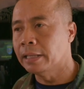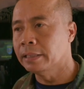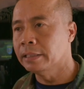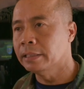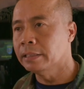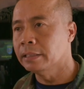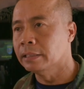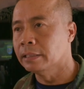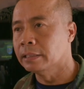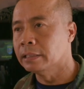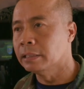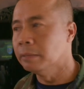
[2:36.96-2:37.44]
นานเนี่
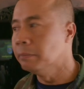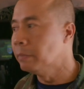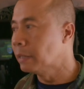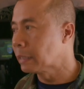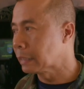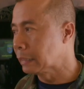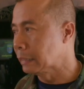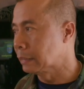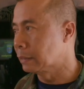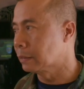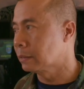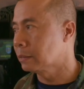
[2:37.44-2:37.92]
ยเดี๋ยวทีมอัง
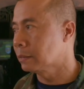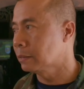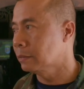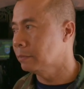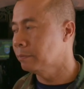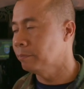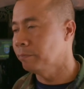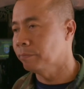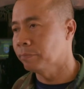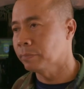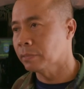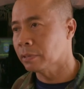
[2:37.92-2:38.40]
กฤษ
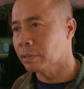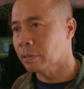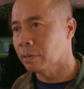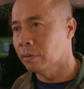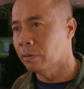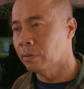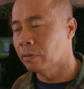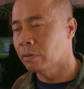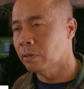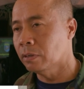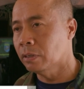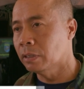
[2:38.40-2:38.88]

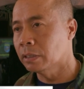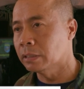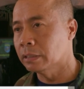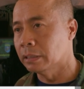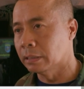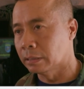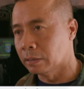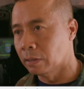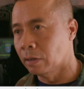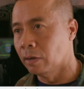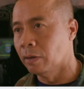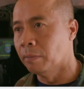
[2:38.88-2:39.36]
เขาก็ติ
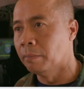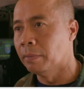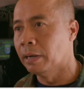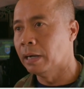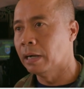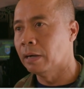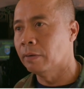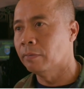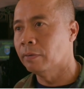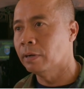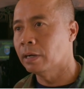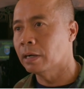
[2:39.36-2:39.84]
ดต่อมา
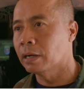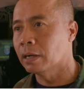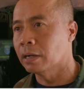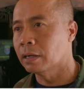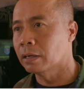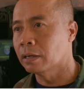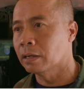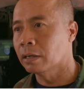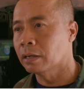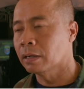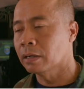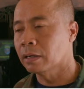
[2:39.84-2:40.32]
ว่า
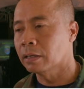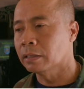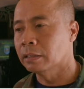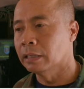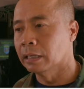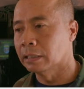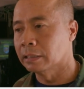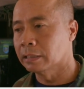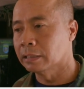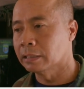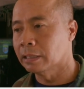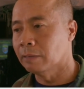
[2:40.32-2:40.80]
อ
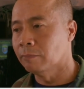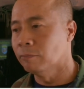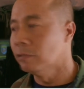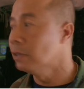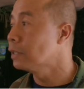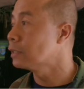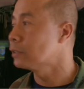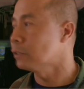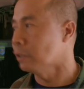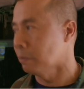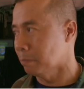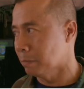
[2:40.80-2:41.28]
ยากจะทำเวิ
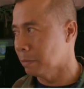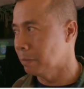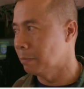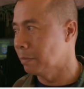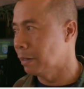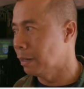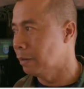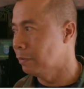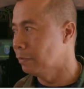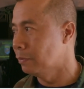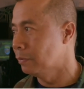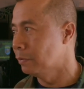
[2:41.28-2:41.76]
ร์กช็อปกับ
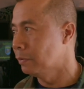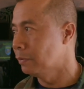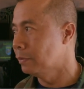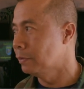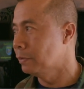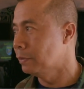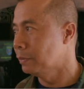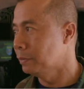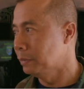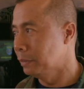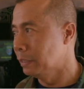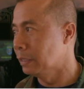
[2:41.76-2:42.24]
เรา
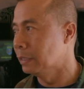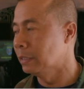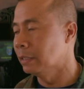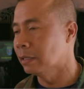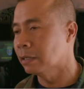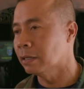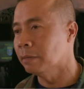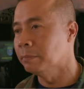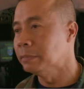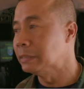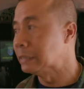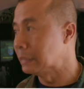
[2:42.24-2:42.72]
เรื่องนี้
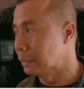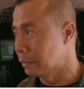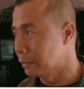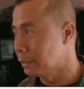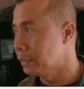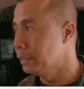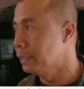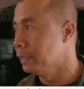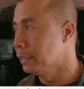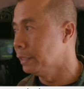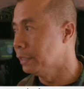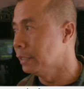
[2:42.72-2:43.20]
ก็เป็นสิ่ง
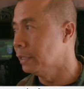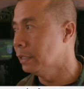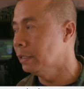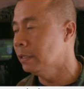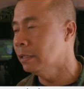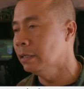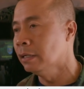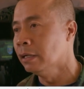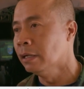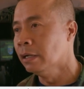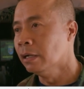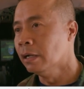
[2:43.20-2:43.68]
ที่ดีนะ
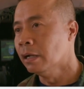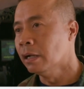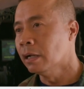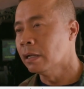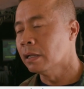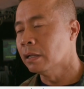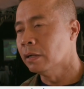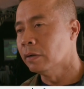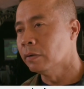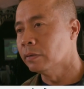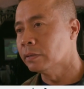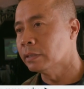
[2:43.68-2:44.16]

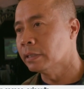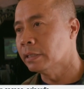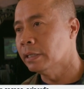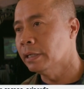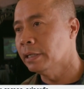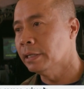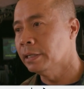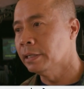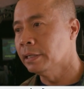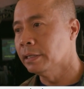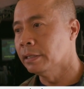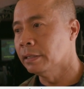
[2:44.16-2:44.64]
เราจะ
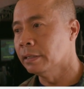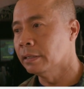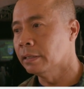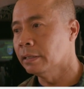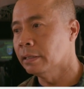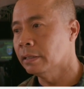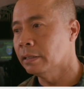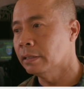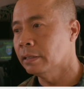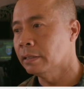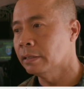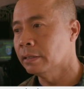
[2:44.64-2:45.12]
ได้
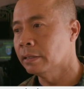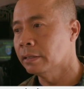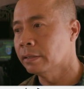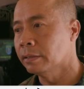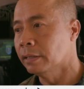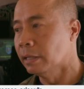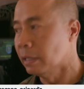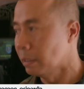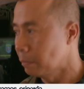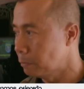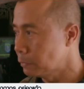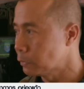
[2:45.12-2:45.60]

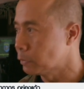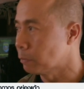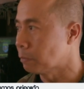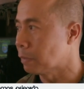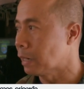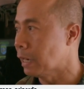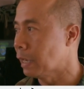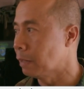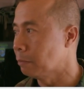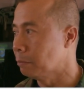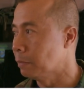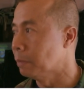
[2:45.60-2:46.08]
ได้รับประสบ
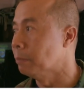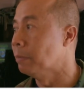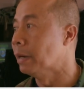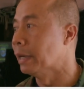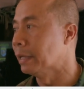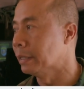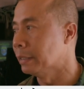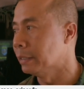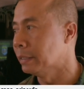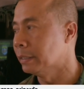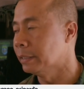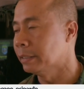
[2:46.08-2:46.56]
การณ์ให
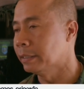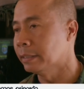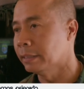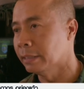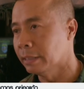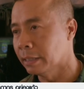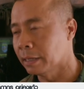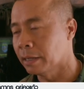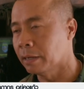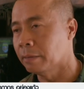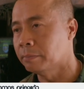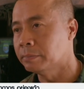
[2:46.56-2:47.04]

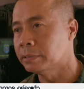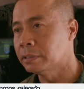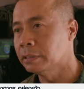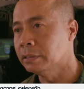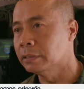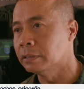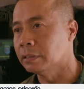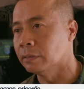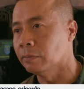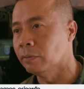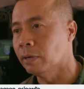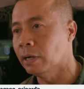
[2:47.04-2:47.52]
ม่ๆนะครับซึ่ง
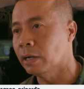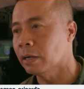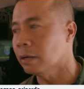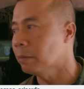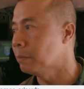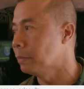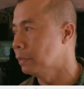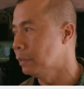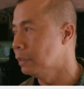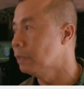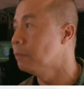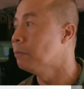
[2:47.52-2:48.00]
ถือว่าก็
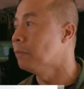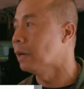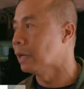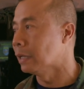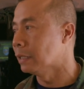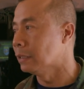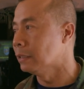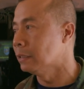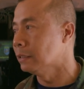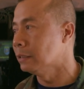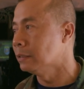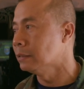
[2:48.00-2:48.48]
เป็นเรื่องใหม่
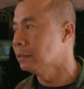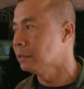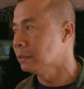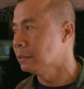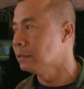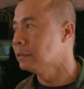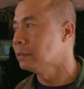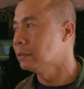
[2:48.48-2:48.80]
เลย